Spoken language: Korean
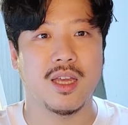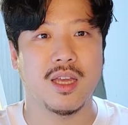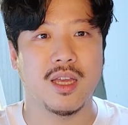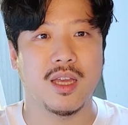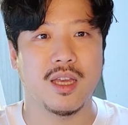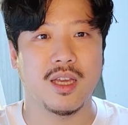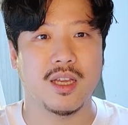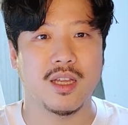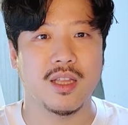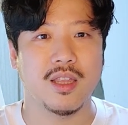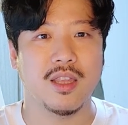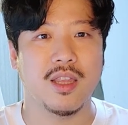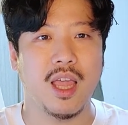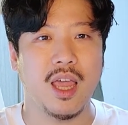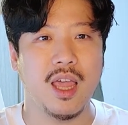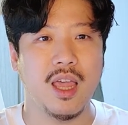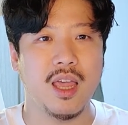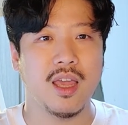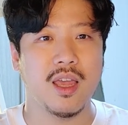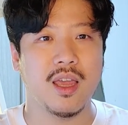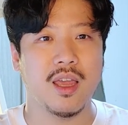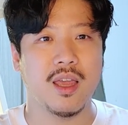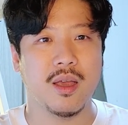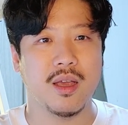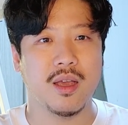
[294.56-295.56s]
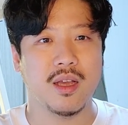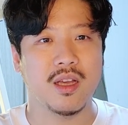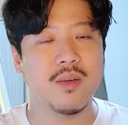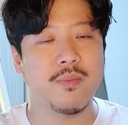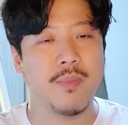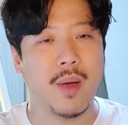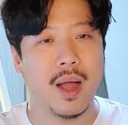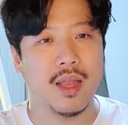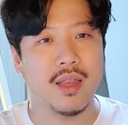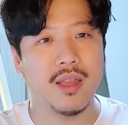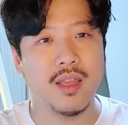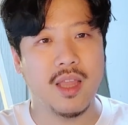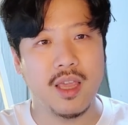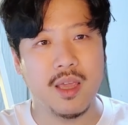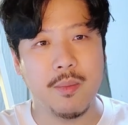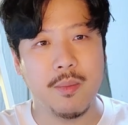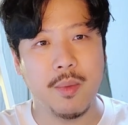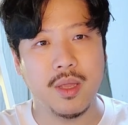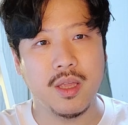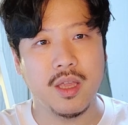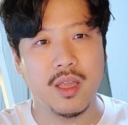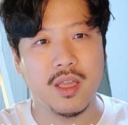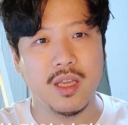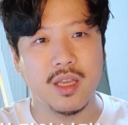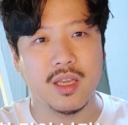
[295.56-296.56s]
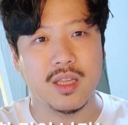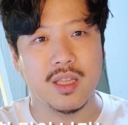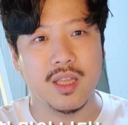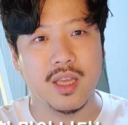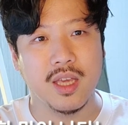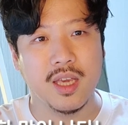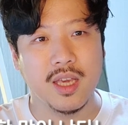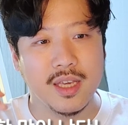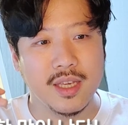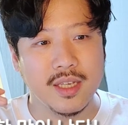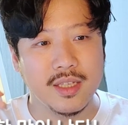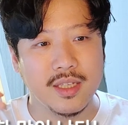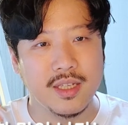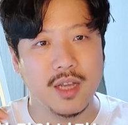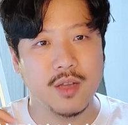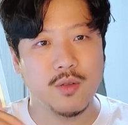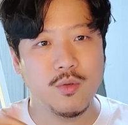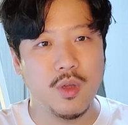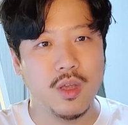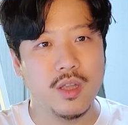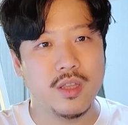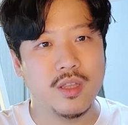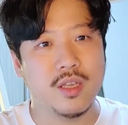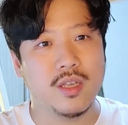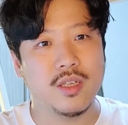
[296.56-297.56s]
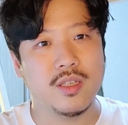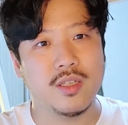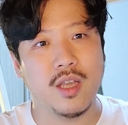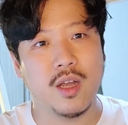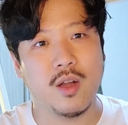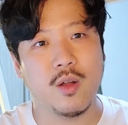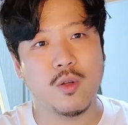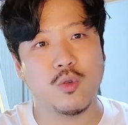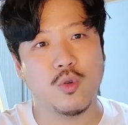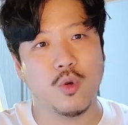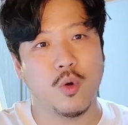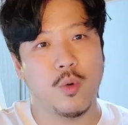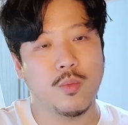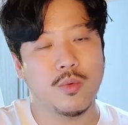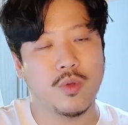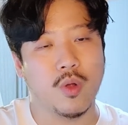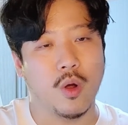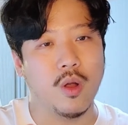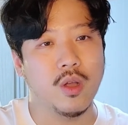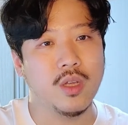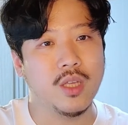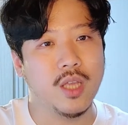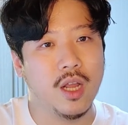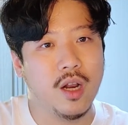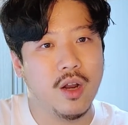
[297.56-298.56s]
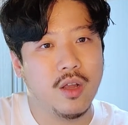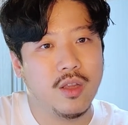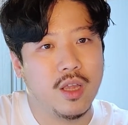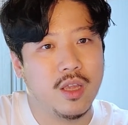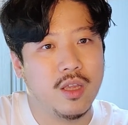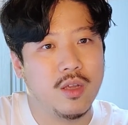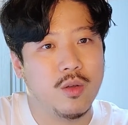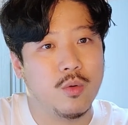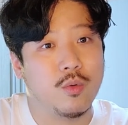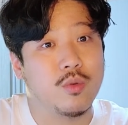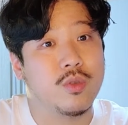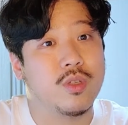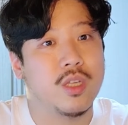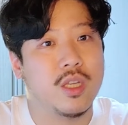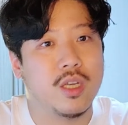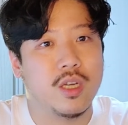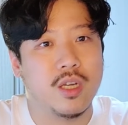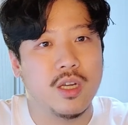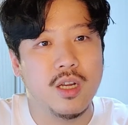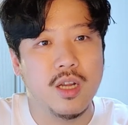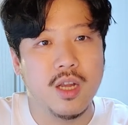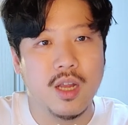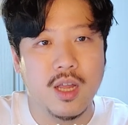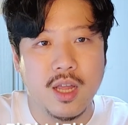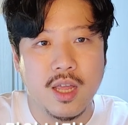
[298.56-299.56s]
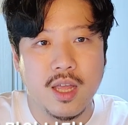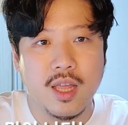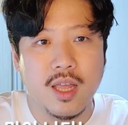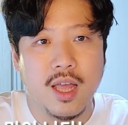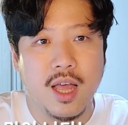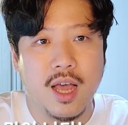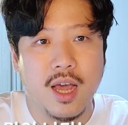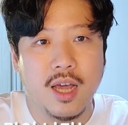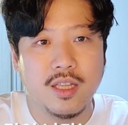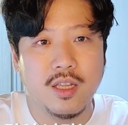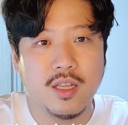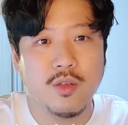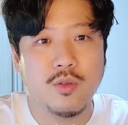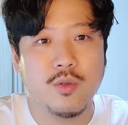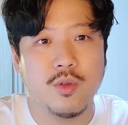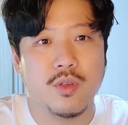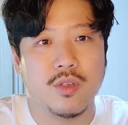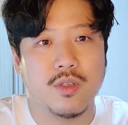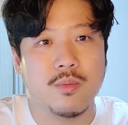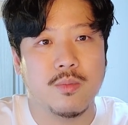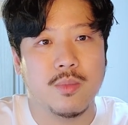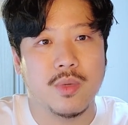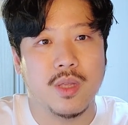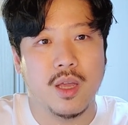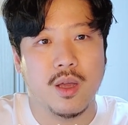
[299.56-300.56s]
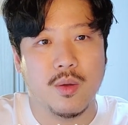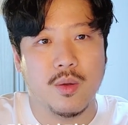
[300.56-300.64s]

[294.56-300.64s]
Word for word: 근데 그 반대 이면에는 생도의 특색을 조금 덜 살려내는 로스팅을 하게 될 수도 있습니다.